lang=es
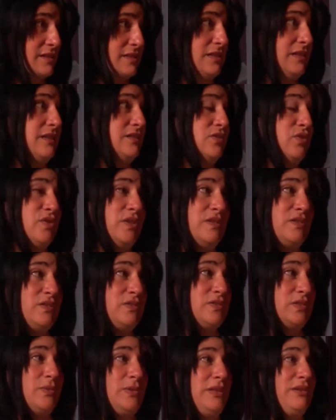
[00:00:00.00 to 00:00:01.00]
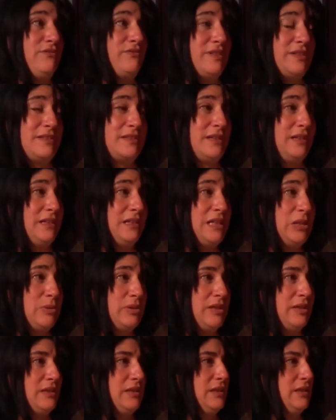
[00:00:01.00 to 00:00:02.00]
desde la Asociación Civil Infancias
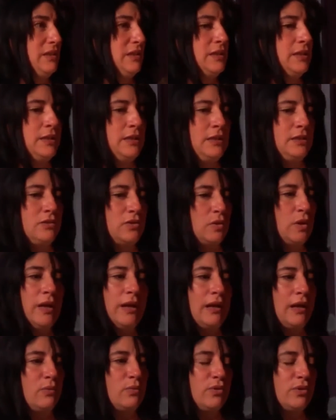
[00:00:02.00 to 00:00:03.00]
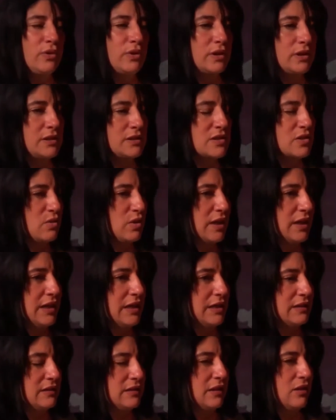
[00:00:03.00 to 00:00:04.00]
Libres, desde todo el laburo que llevo
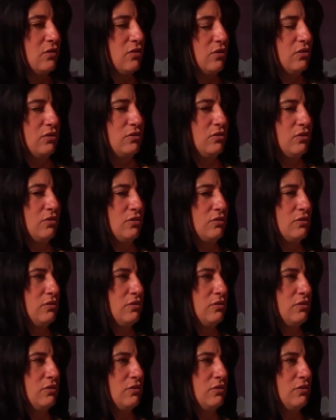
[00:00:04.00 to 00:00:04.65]
adelante con,